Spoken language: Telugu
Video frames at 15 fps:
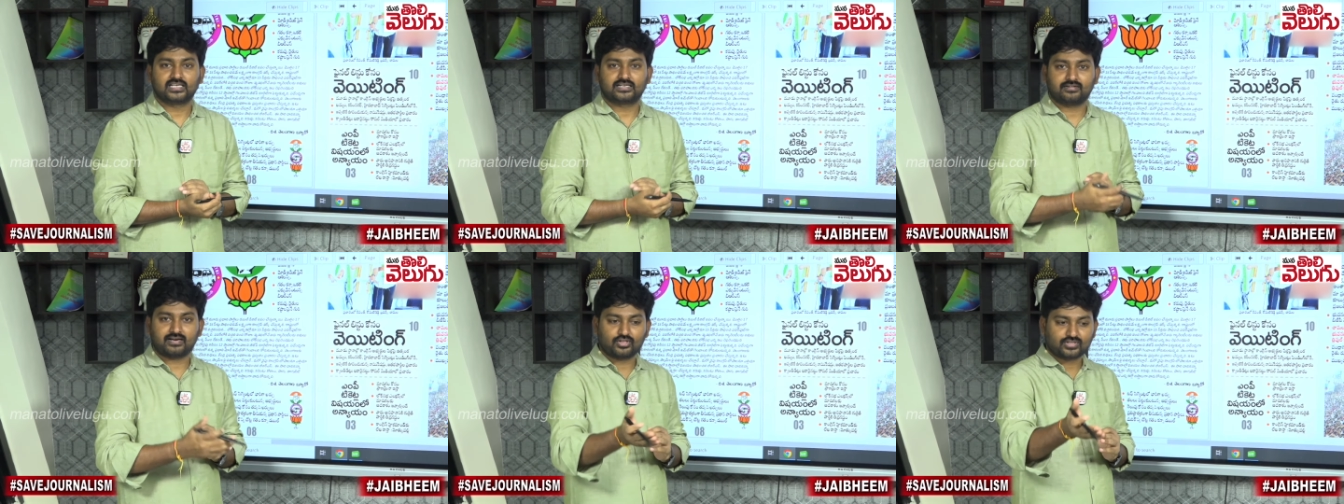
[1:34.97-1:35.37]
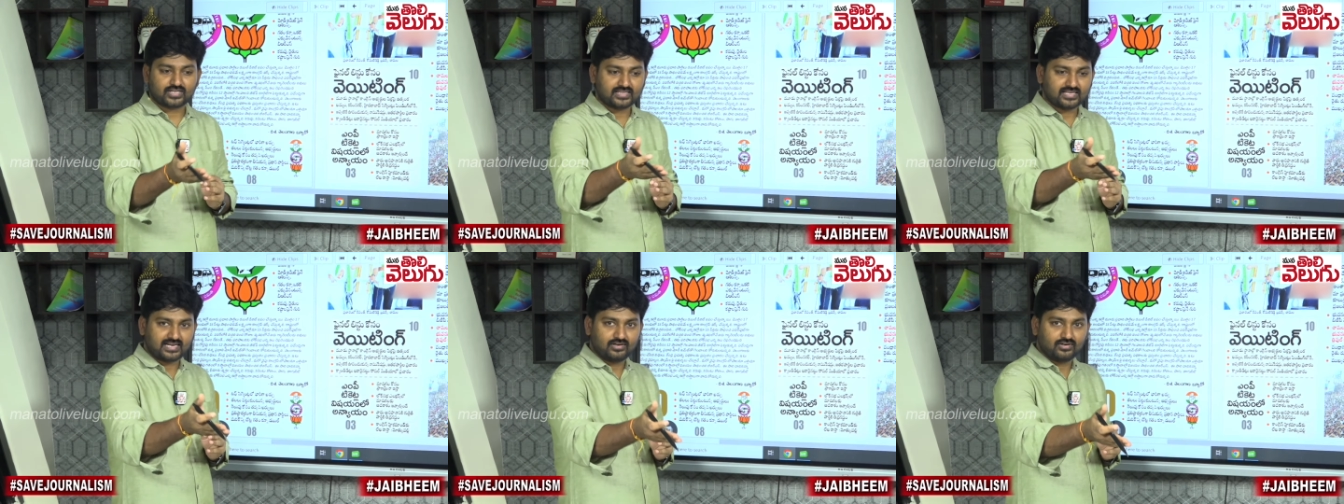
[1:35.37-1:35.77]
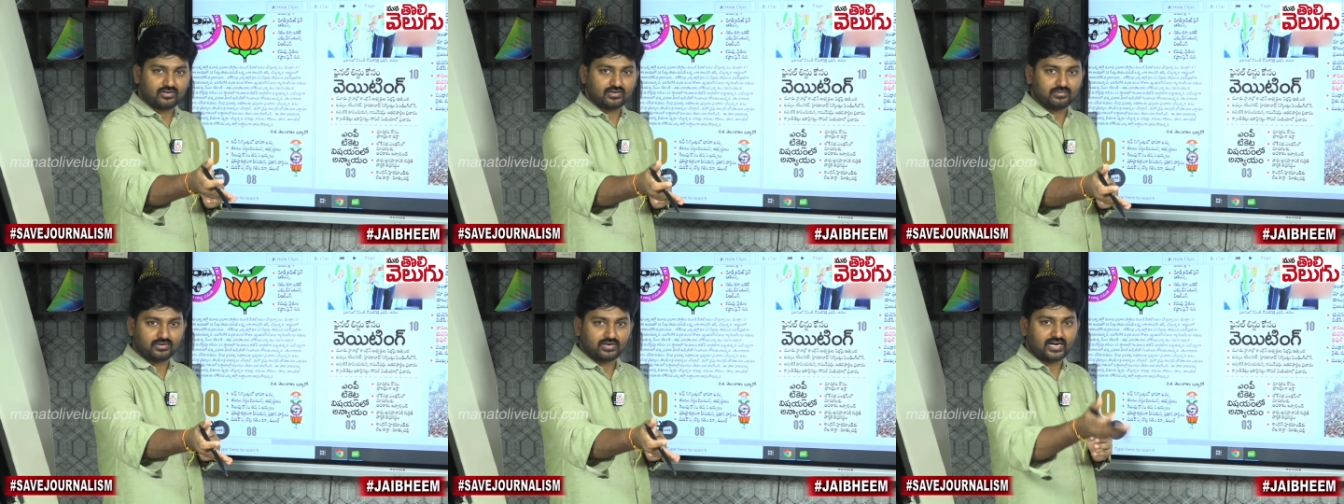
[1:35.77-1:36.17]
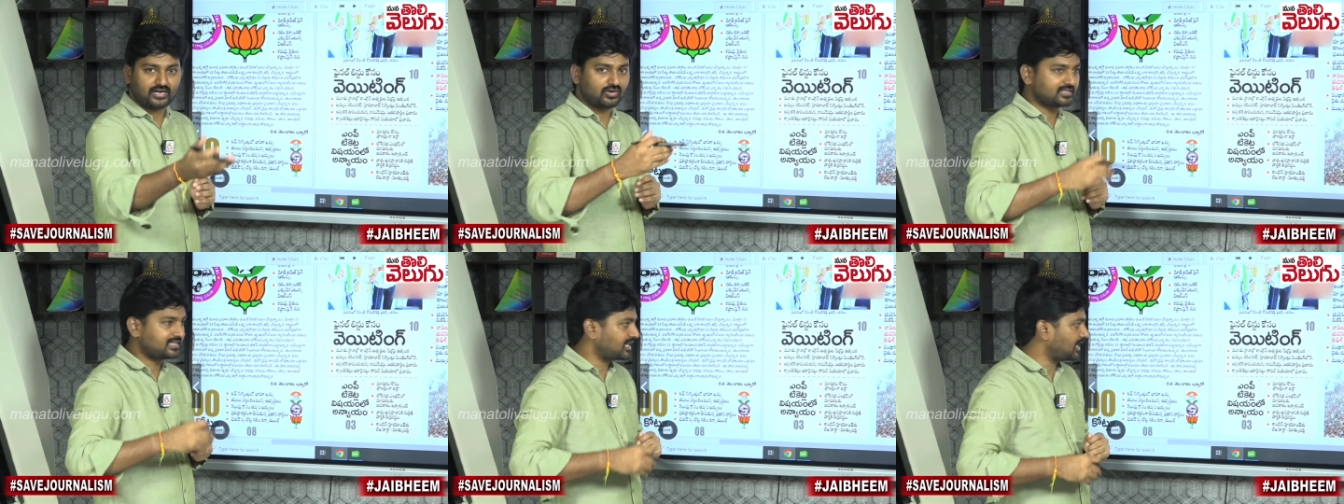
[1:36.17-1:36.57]
ఇరవై ఐదో తేదీ రెండు
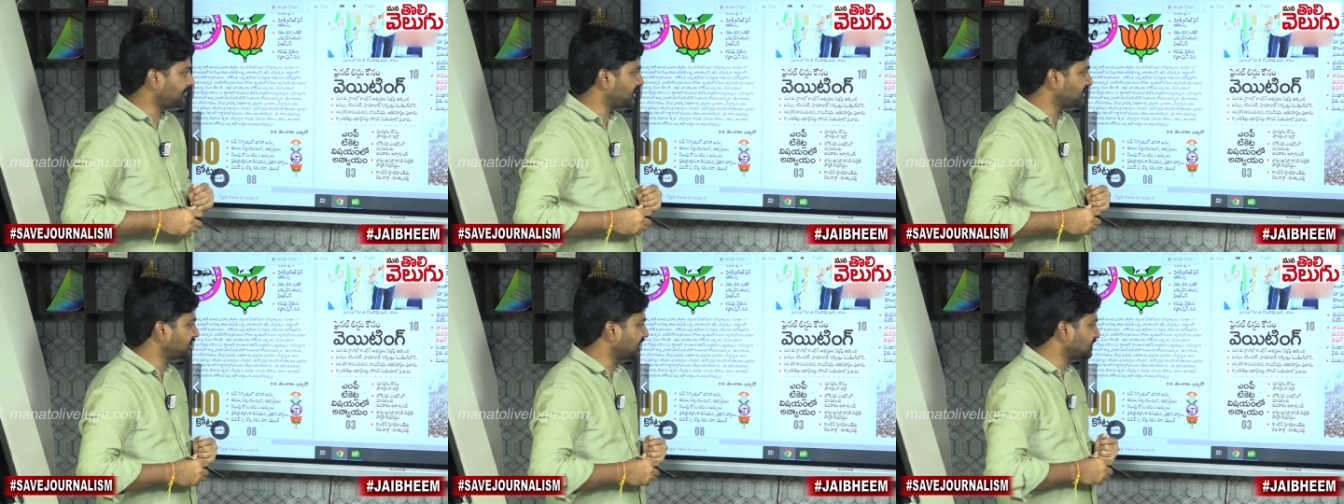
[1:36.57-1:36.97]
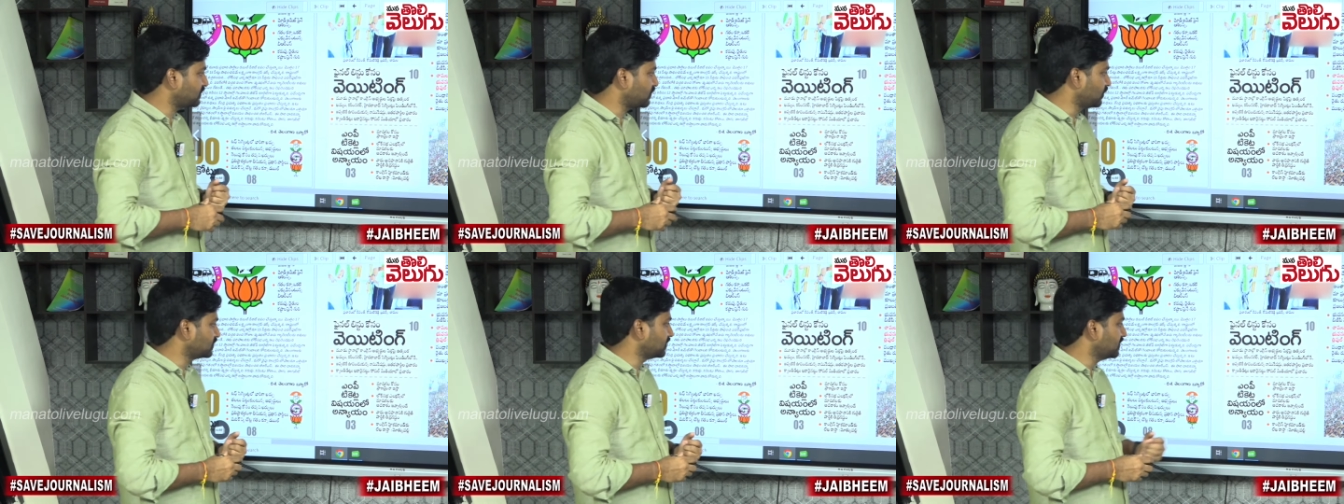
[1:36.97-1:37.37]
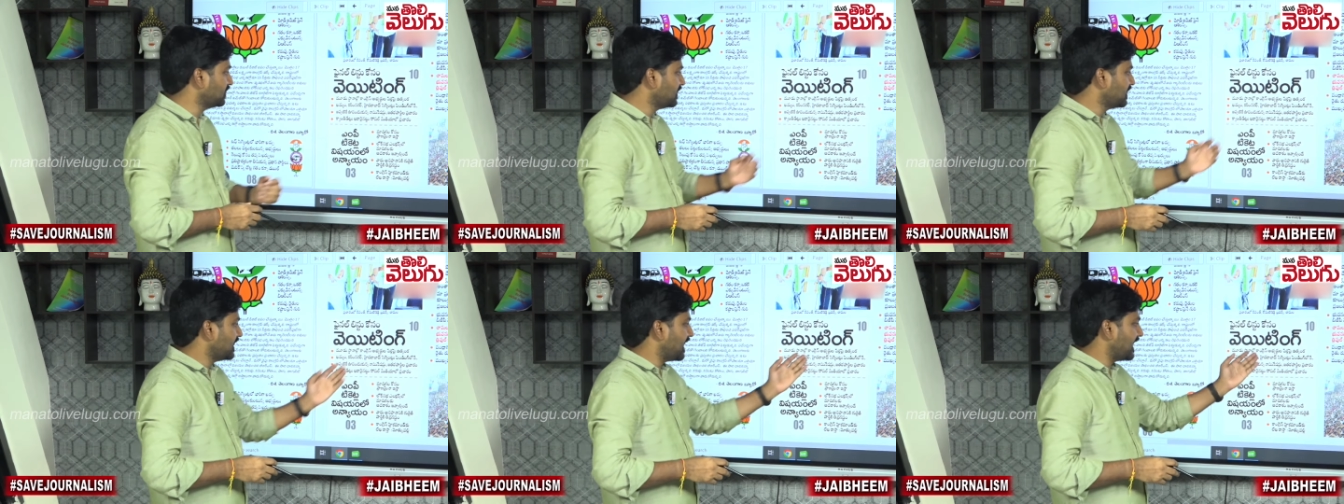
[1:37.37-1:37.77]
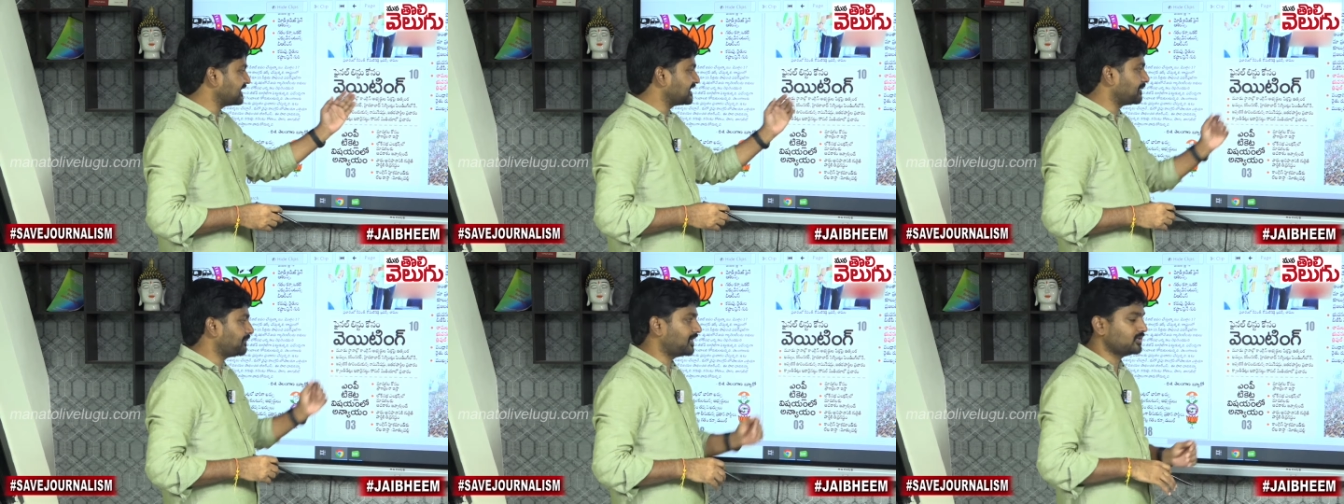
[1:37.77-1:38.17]
రోజులు అయితే నామినేషన్స్ క్లోజ్
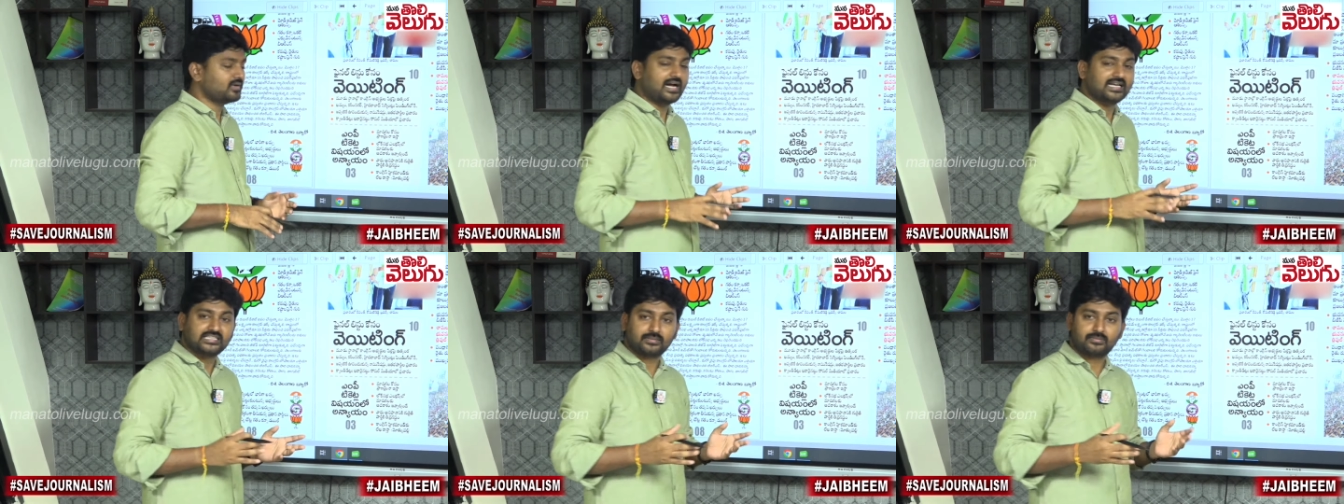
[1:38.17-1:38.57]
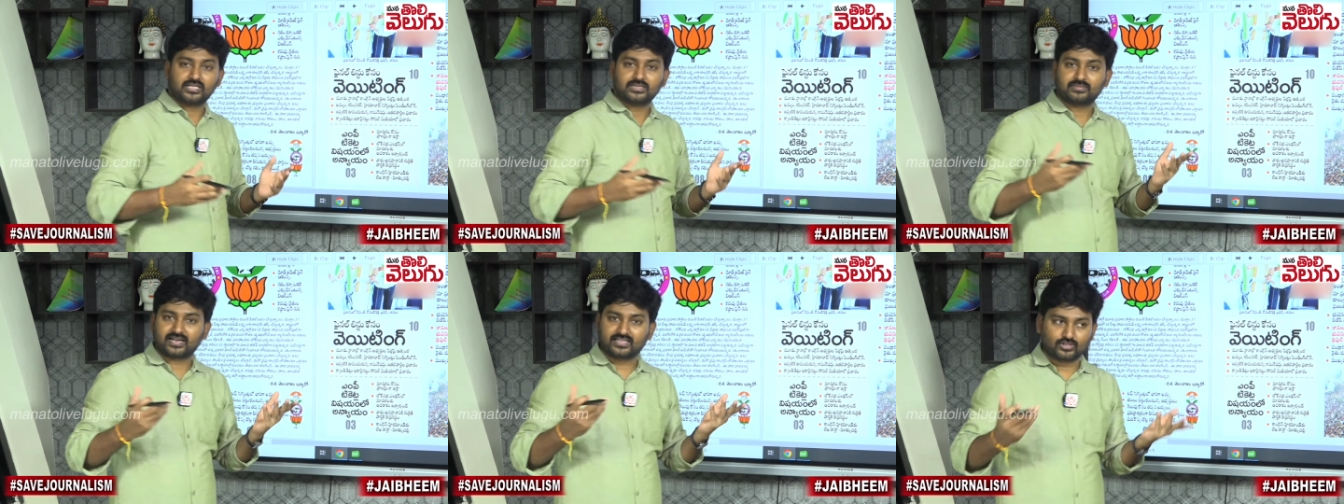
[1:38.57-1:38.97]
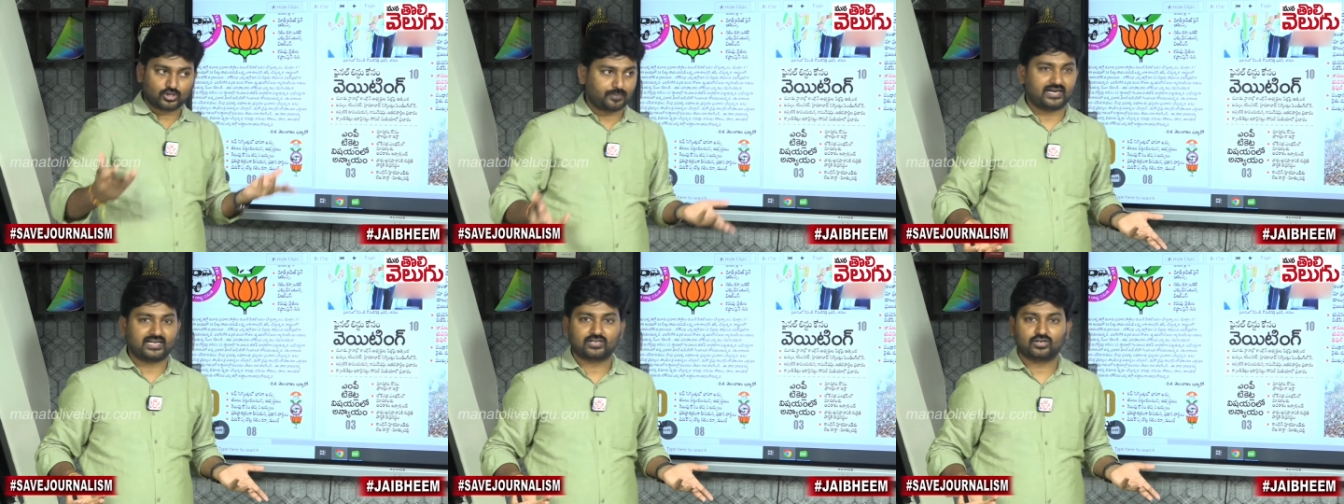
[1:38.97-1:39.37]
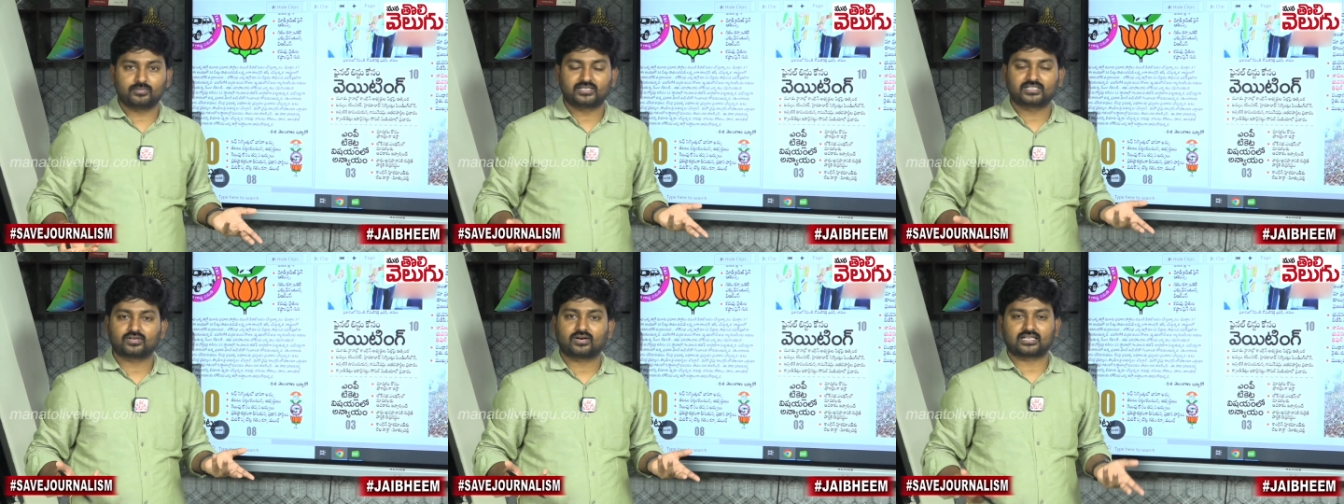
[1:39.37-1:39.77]
హైదరాబాద్ హైదరాబాద్ మరి ఎందుకు పెండింగ్లో
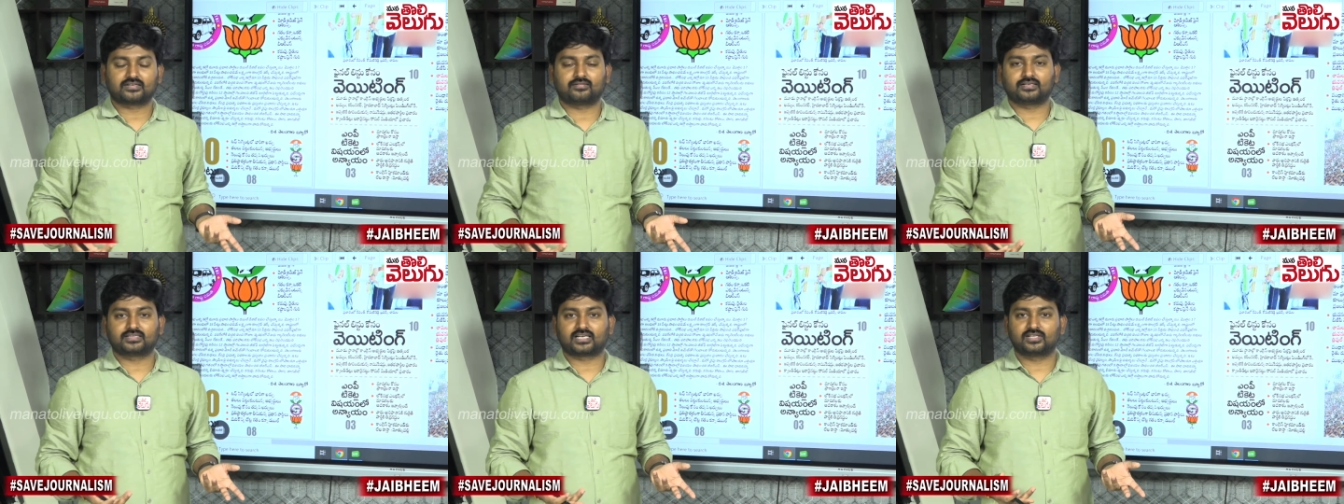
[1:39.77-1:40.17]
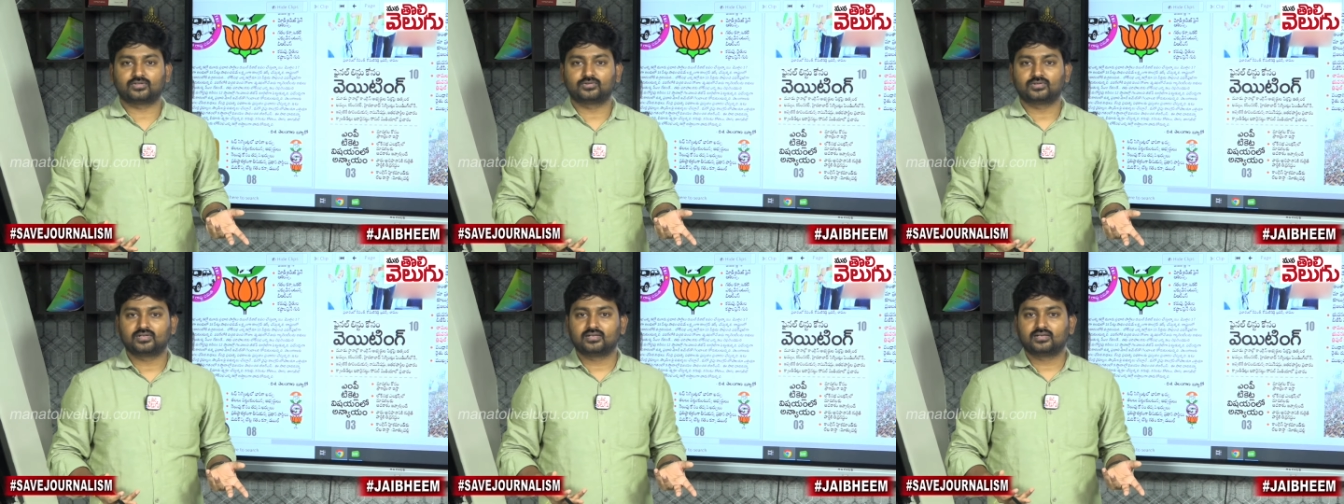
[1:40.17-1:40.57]
పెట్టినో అర్థమైతే లేదు